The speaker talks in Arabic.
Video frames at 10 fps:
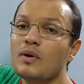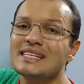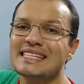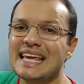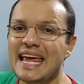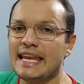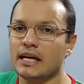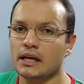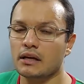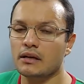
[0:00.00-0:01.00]
اللي هو
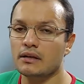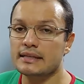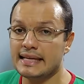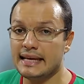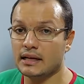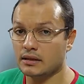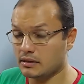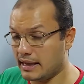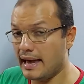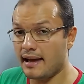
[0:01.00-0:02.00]
سيلينج سيلينج
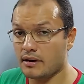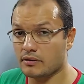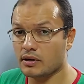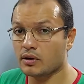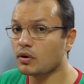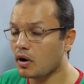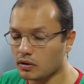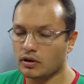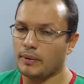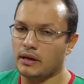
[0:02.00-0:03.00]
ده رياضه
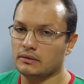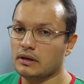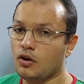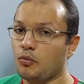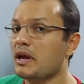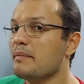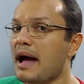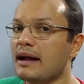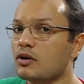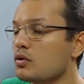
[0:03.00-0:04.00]
اه طبعا ويجي
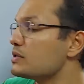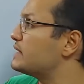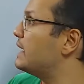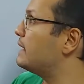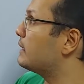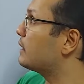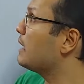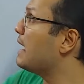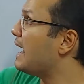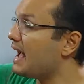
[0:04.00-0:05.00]
معاها جو سيلينج
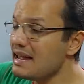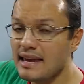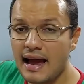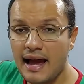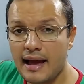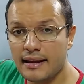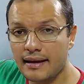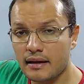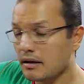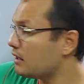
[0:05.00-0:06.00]
اي
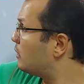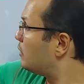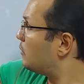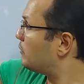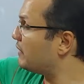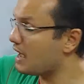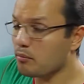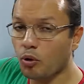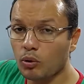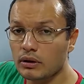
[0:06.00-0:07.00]
حاجه فيها
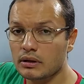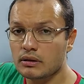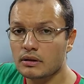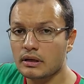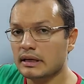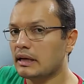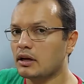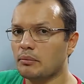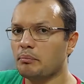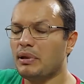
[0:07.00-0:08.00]
بول
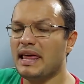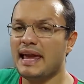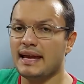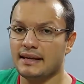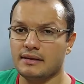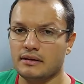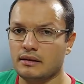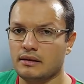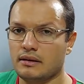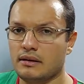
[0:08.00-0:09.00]
بلاي
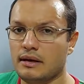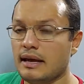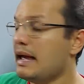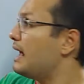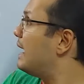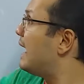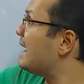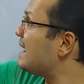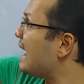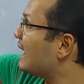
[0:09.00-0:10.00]

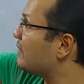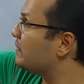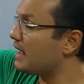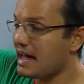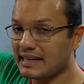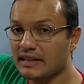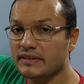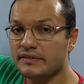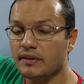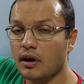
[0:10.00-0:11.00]
اي حاجه فيها
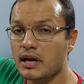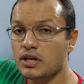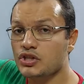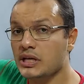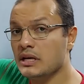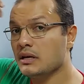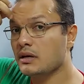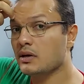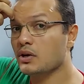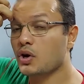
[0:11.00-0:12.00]
اكتيفيتي في اي ان جي
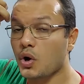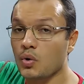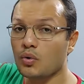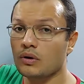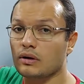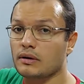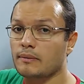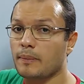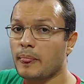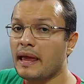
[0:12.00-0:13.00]
جو
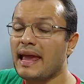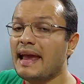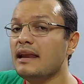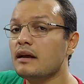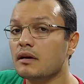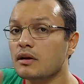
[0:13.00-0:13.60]
الا